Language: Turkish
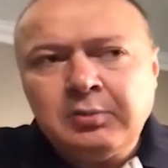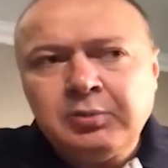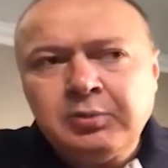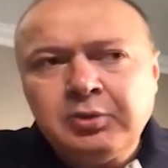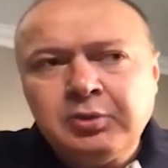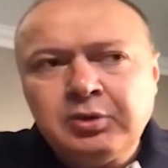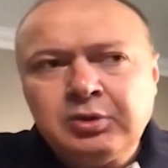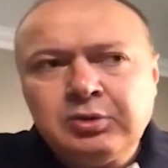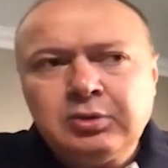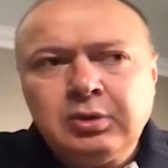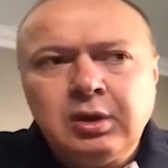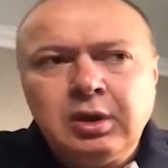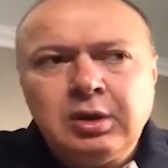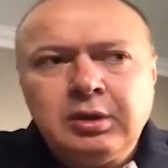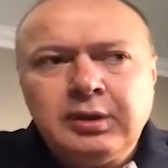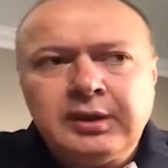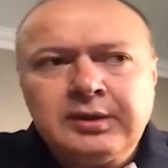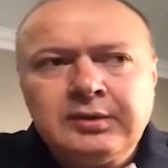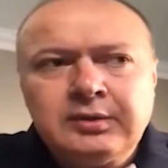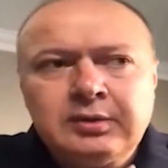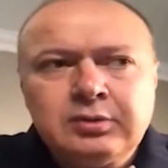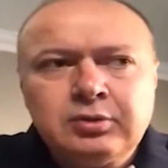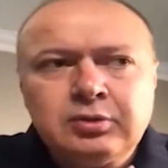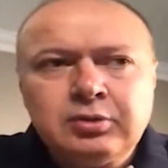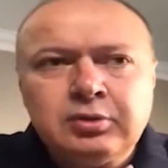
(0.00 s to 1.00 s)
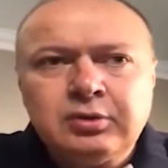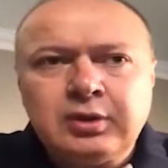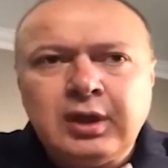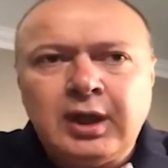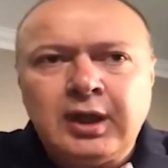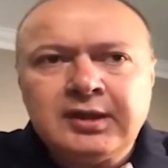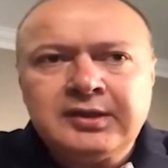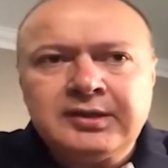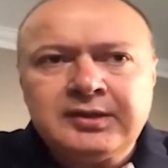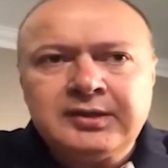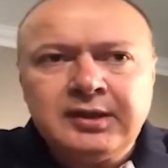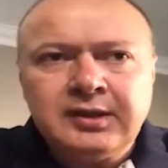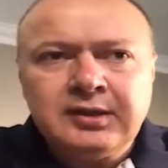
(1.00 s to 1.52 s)
E, bunun doğal olarak Türk
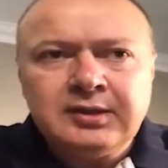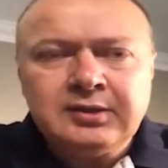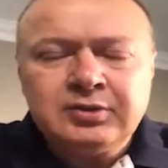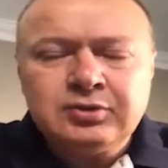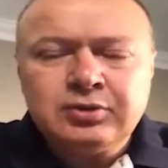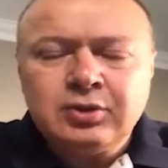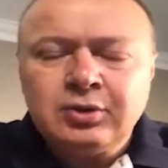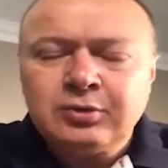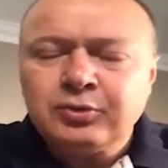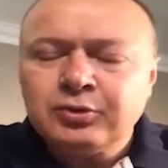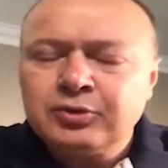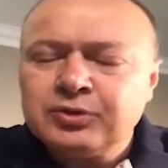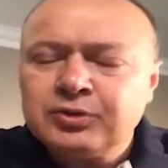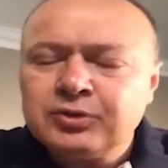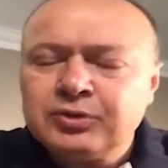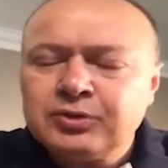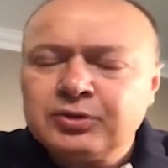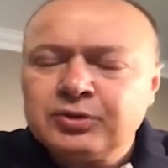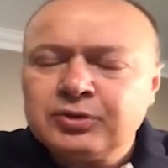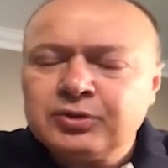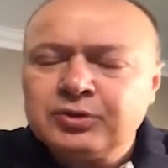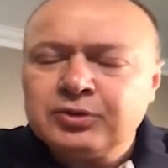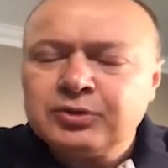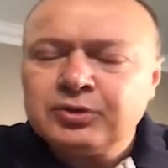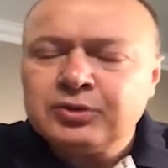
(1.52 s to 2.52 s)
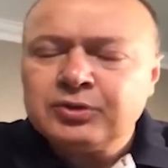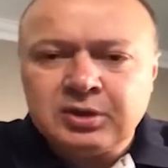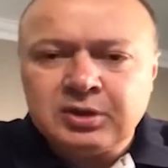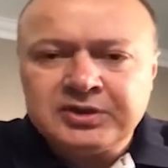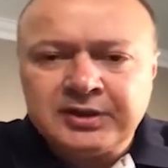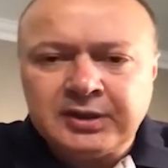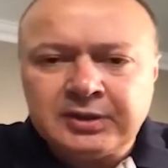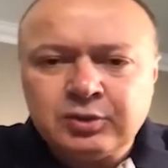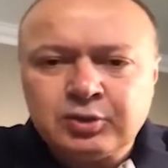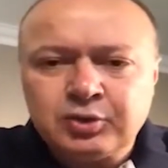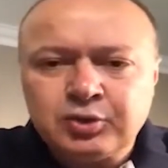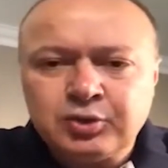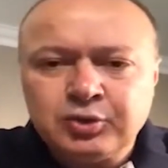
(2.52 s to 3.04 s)
halkına çok güzel yansımaları
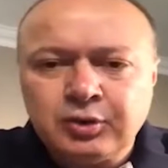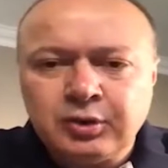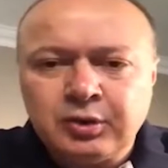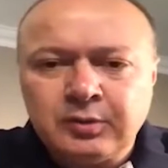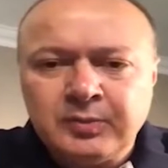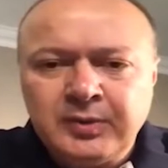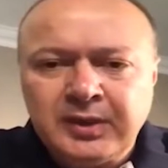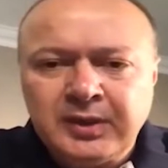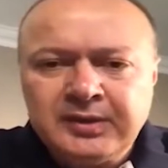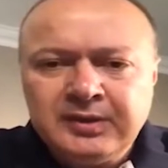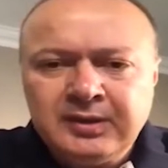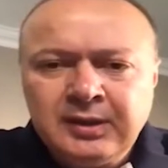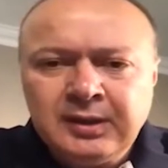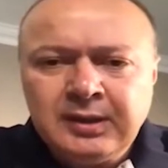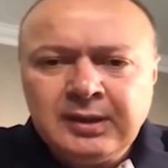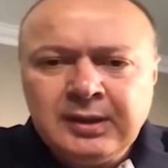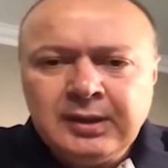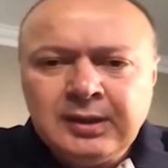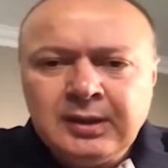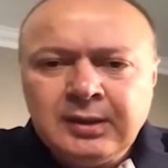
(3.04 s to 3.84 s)
olacağını düşünüyorum ben.